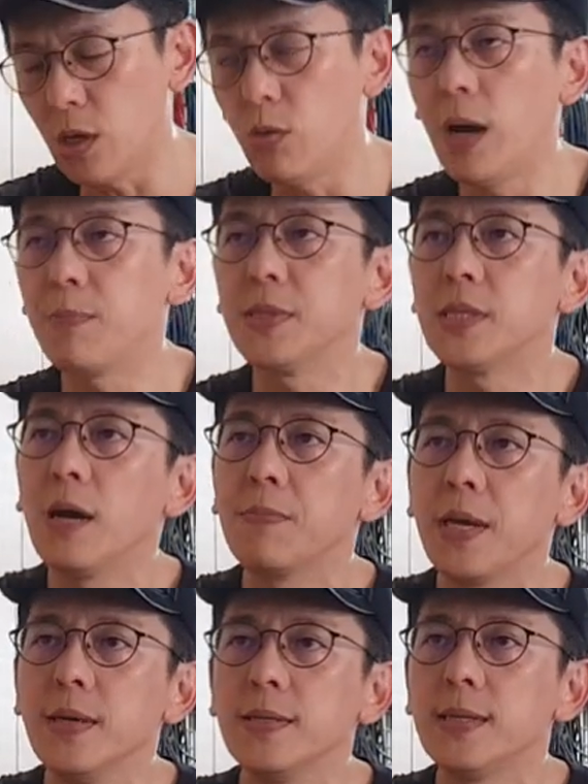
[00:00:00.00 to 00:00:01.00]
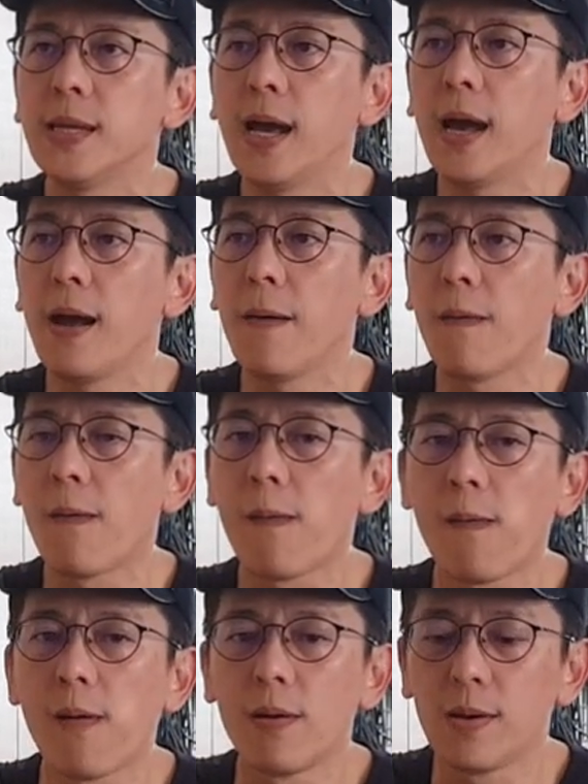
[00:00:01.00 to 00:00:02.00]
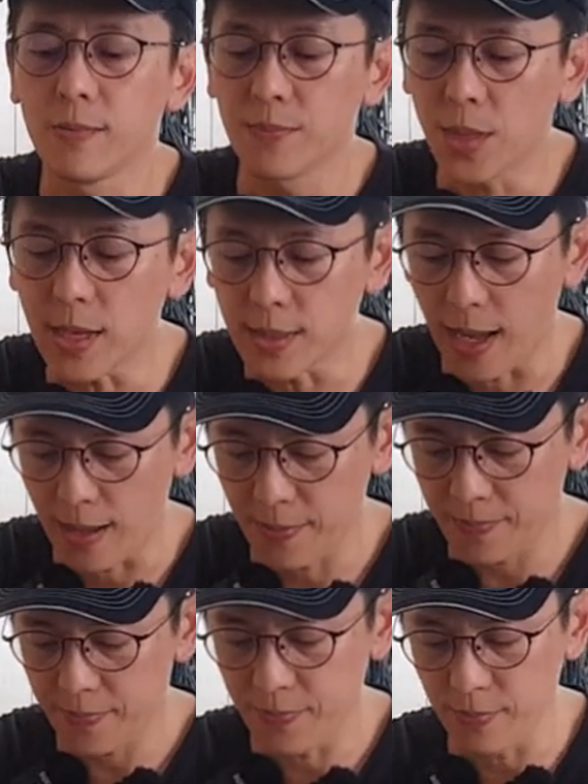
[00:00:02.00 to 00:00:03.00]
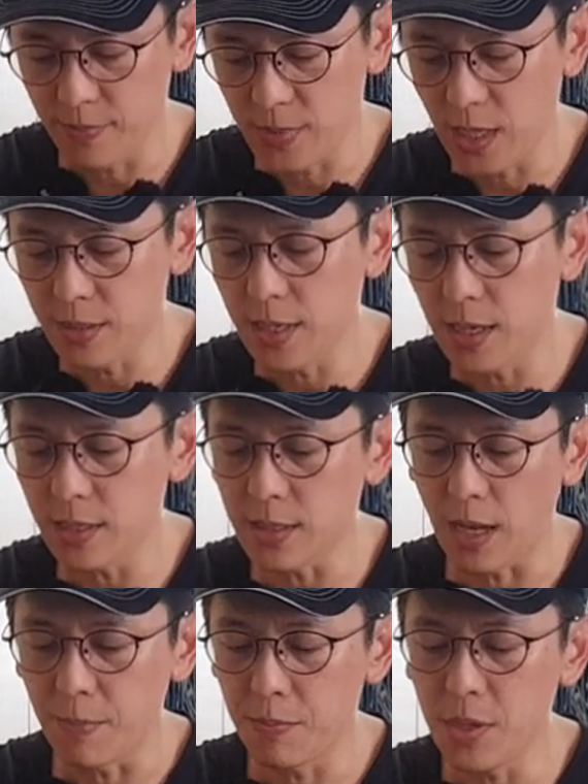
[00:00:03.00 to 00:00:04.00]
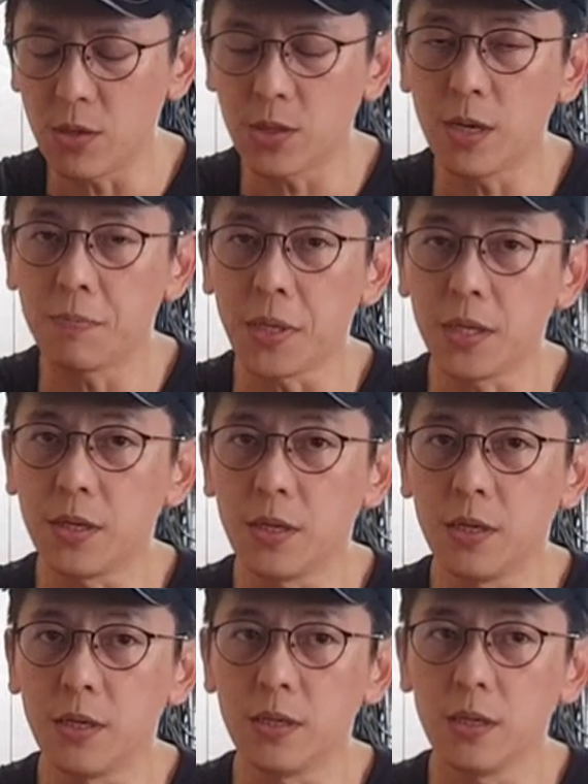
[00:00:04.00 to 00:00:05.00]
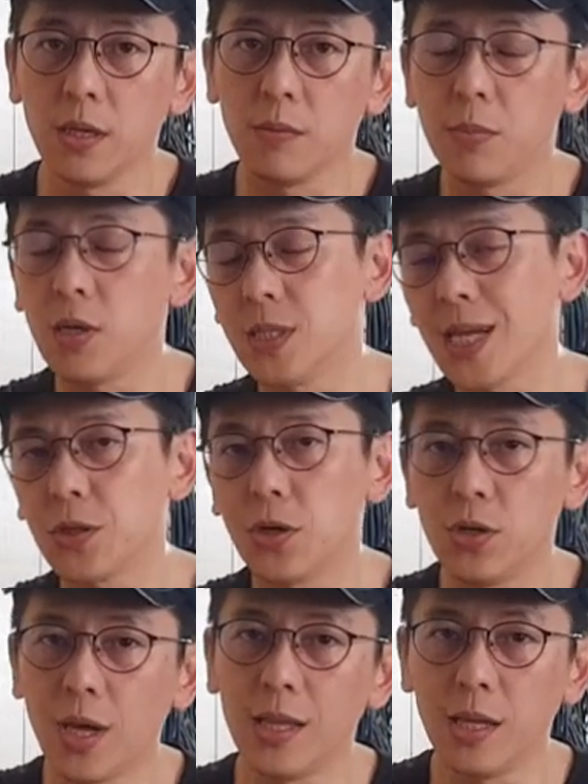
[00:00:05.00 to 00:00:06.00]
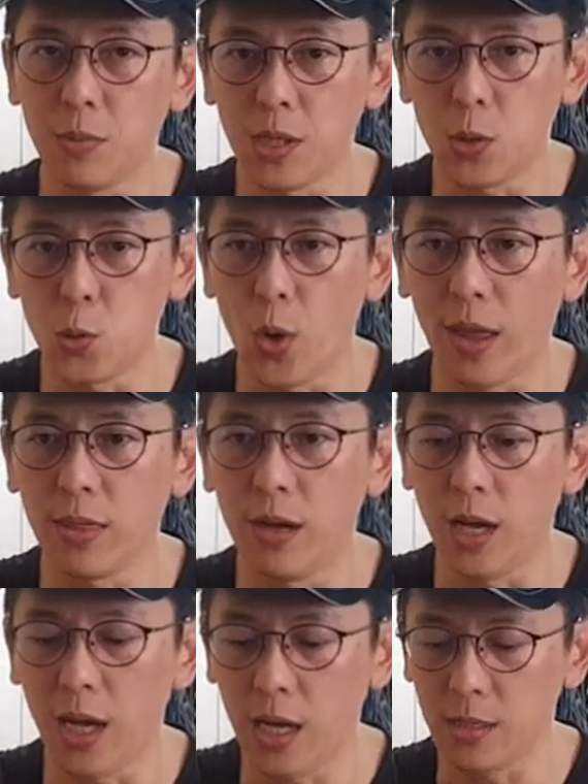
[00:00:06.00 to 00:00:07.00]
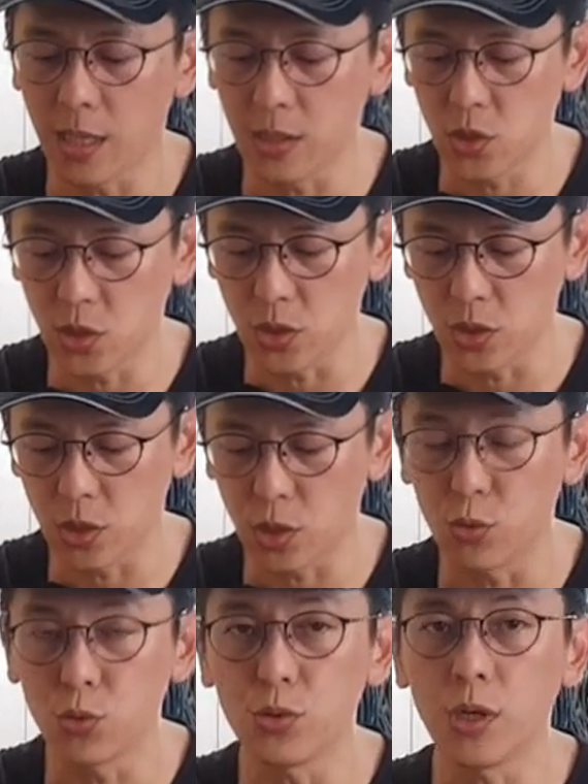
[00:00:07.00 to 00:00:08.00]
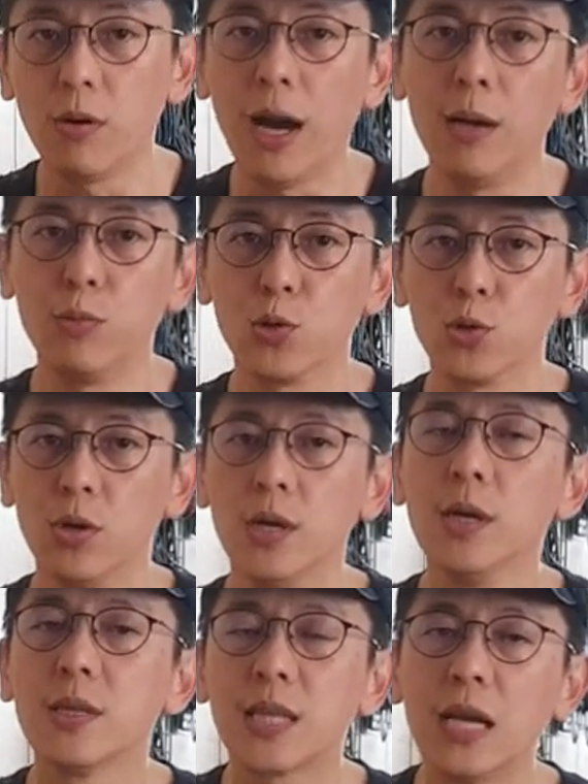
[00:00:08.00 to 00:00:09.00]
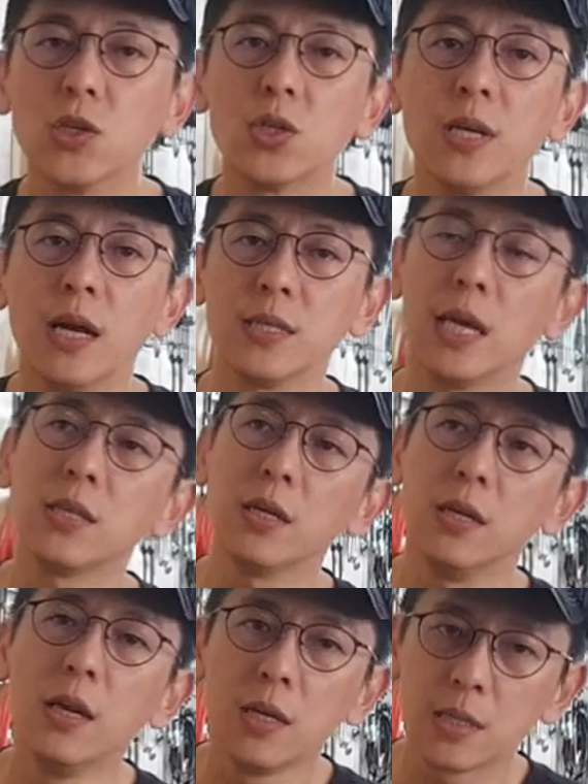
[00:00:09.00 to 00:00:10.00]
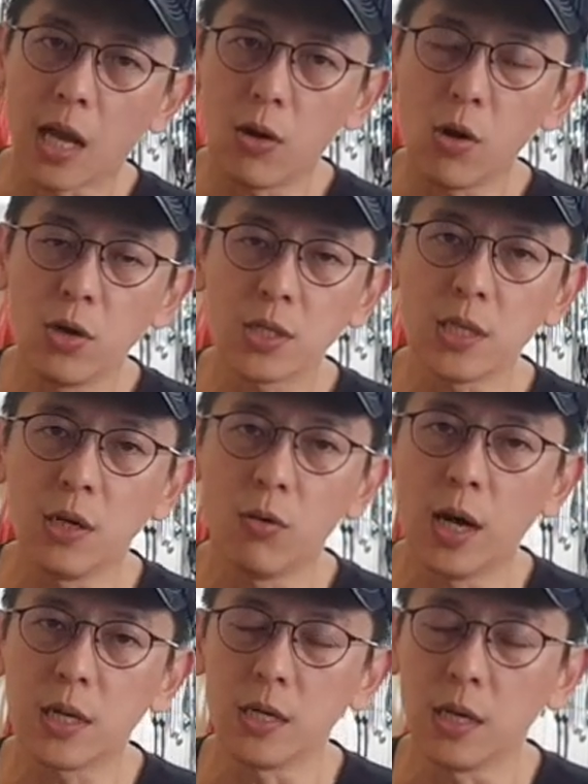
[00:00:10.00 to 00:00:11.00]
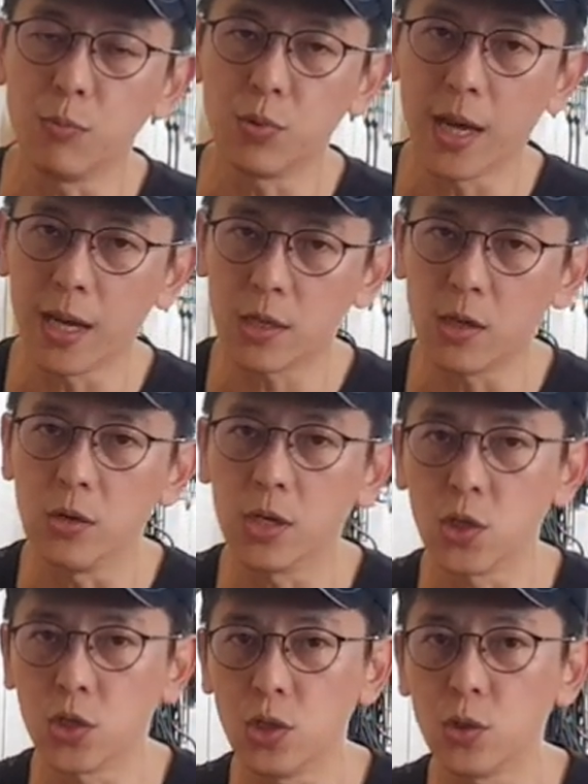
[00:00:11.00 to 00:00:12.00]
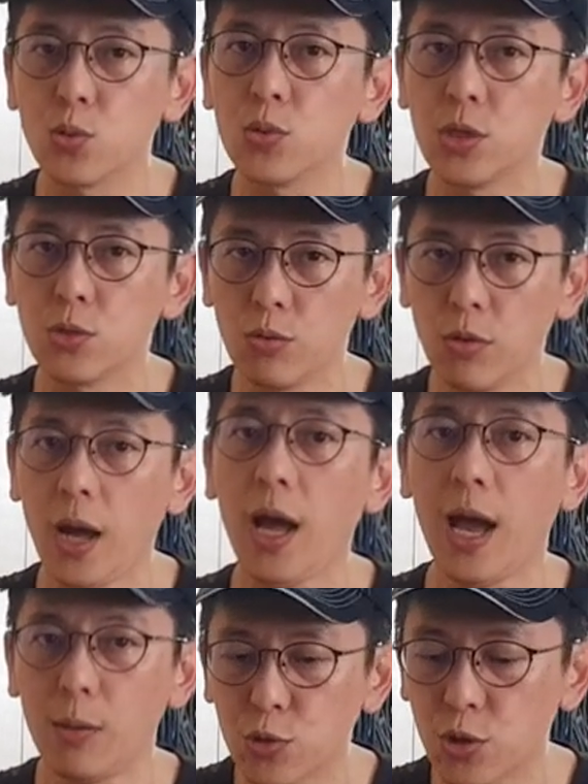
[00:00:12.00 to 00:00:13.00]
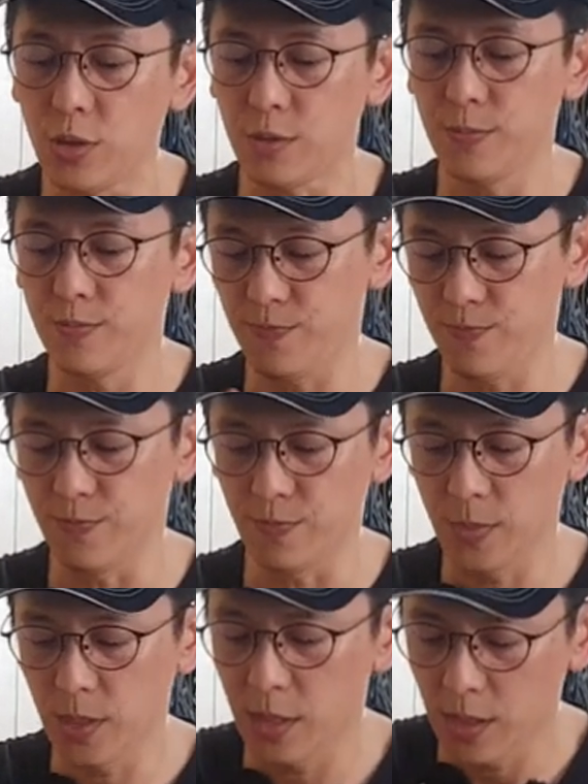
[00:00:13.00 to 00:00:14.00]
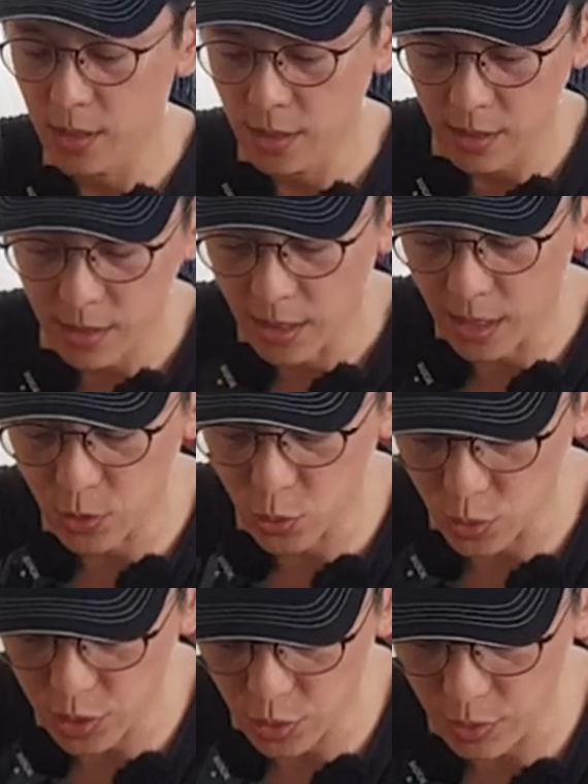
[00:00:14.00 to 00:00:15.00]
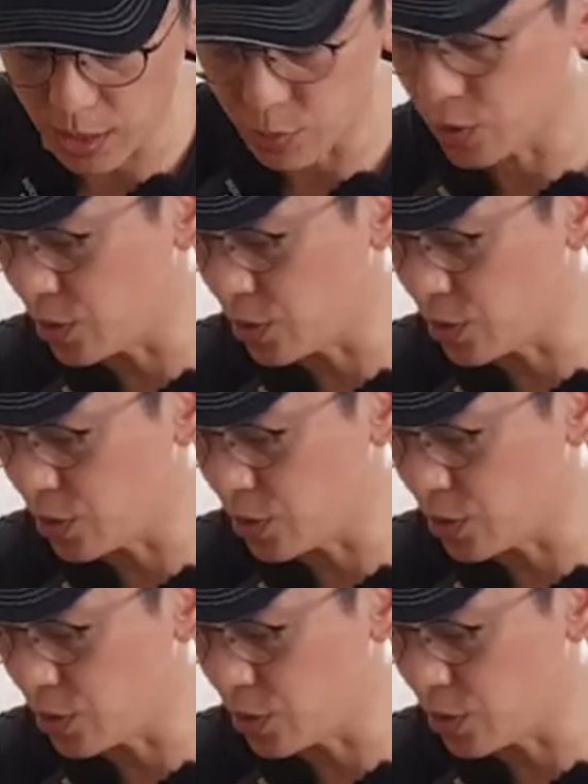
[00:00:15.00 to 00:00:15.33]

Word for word: 的话比较偏向 t 档，嗯，比较偏向 t 档，没有特别的，没有像 Toyota 那么的软哦啊，但是 Q 度的话还不错，但是啊，这样的操控性的话可能不太够，可是舒适度的话还不错，嗯，它的舒适度还不